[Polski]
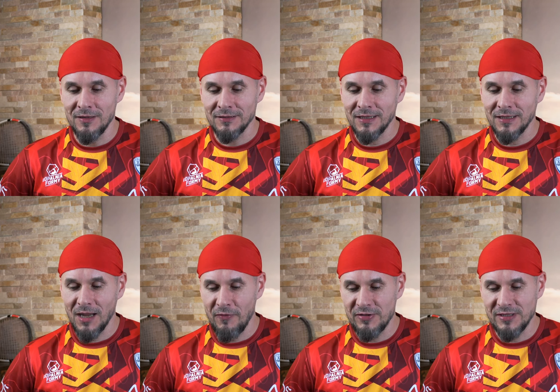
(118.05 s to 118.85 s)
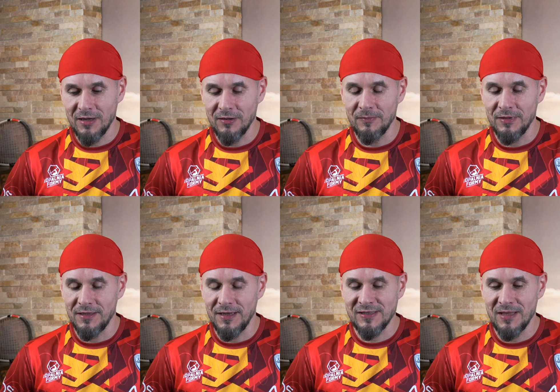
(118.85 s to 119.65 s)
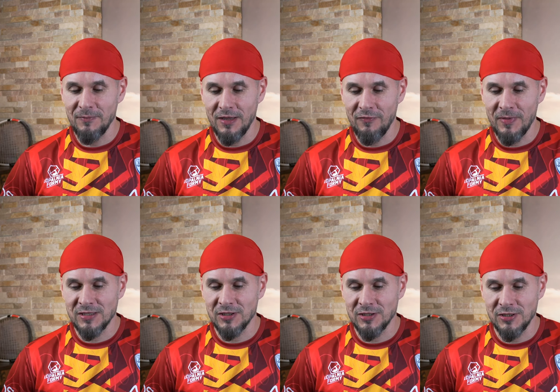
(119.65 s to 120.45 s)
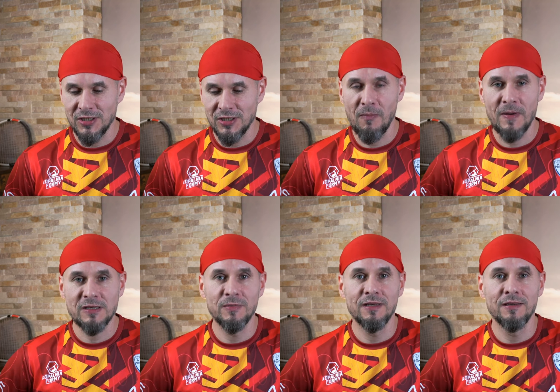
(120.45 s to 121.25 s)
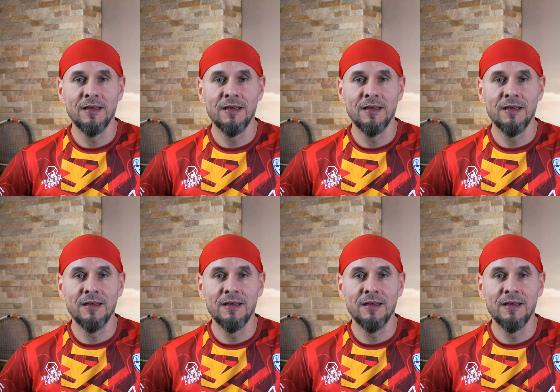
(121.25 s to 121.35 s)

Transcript: tak jak powiedziałem, e, na wstępie w pierwszej części popatrzmy,